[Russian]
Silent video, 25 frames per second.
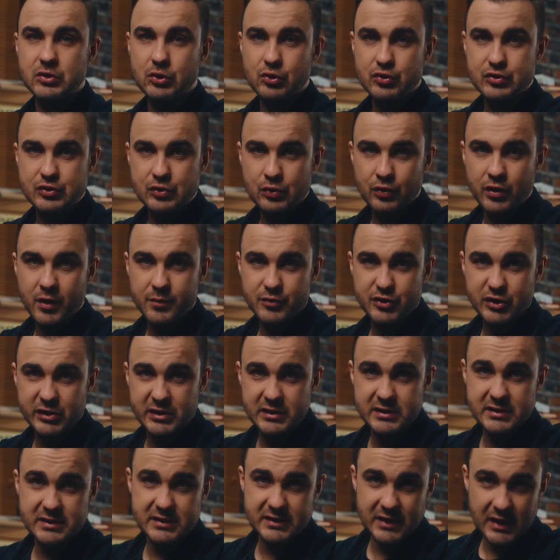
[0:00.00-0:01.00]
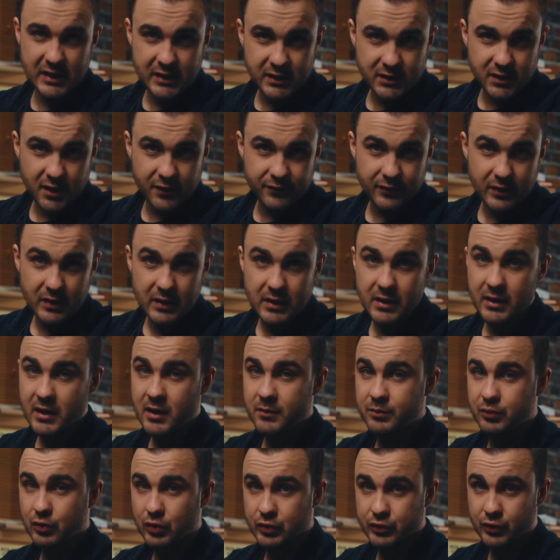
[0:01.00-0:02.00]
друг с другом через церковь,
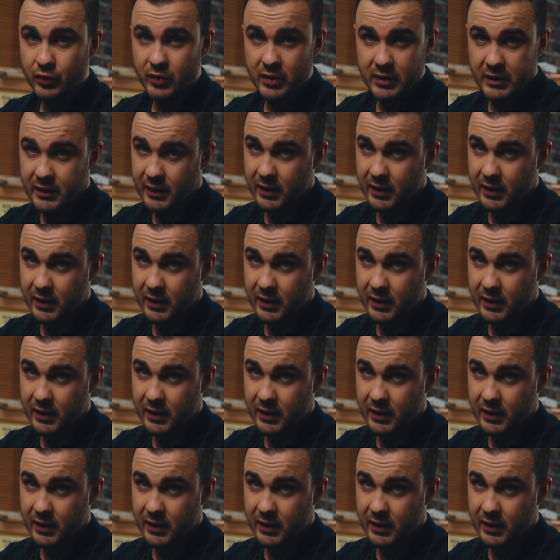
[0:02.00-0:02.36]
работу или